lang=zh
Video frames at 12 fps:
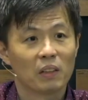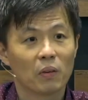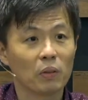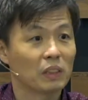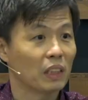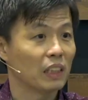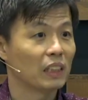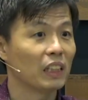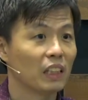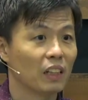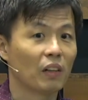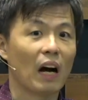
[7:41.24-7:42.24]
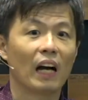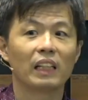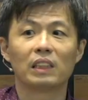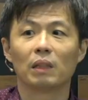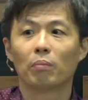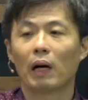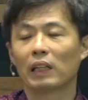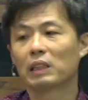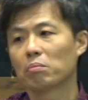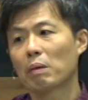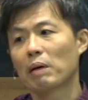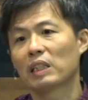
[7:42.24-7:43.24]
或者已经有孩子，孩
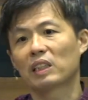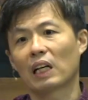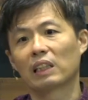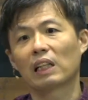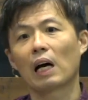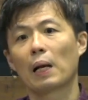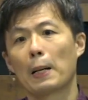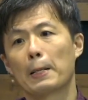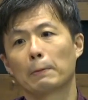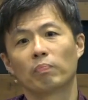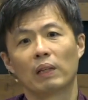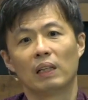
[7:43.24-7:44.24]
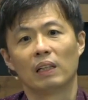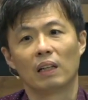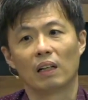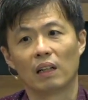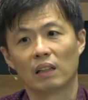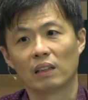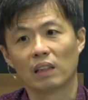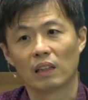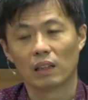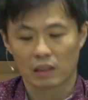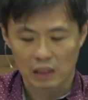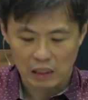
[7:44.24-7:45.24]
子慢慢长大了，嗯。呃，
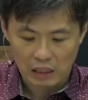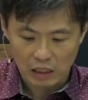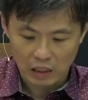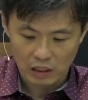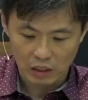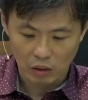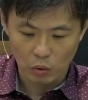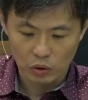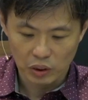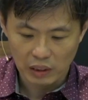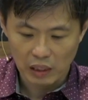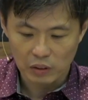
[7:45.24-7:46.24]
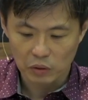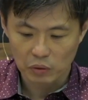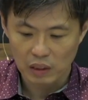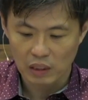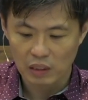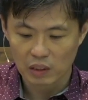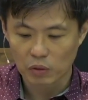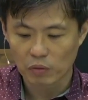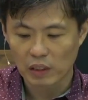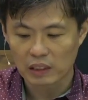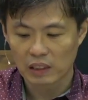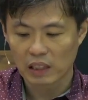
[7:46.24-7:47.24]
那长大的过程当中呢，你就
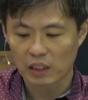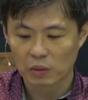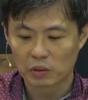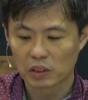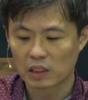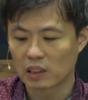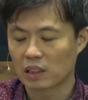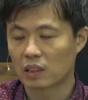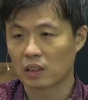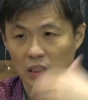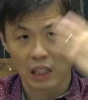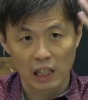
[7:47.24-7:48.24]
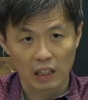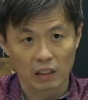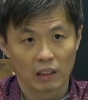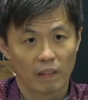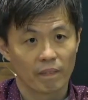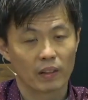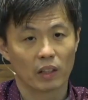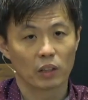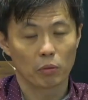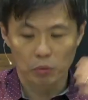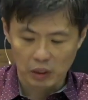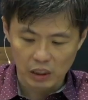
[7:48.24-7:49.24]
发现他有自己的思想，那
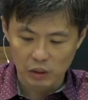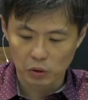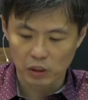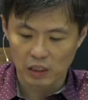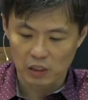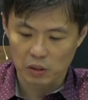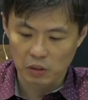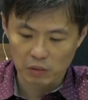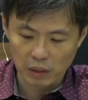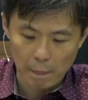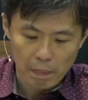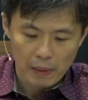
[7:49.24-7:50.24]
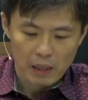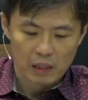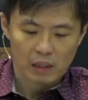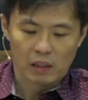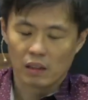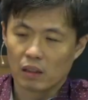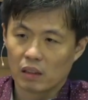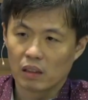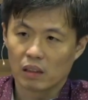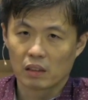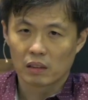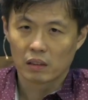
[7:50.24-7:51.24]
你不听劝的时候呢，呃，
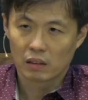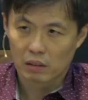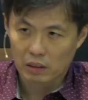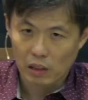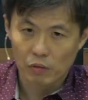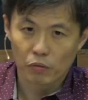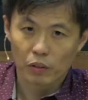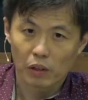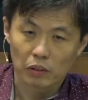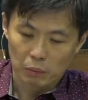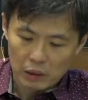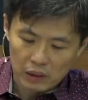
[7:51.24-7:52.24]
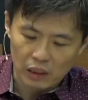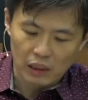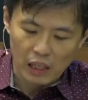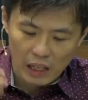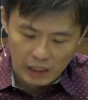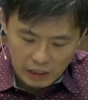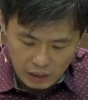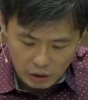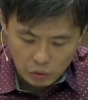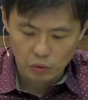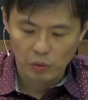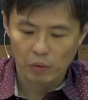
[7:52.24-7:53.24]
那丈夫要怎么进来
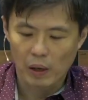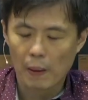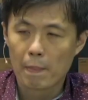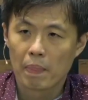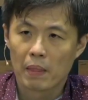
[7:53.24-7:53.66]
要说话？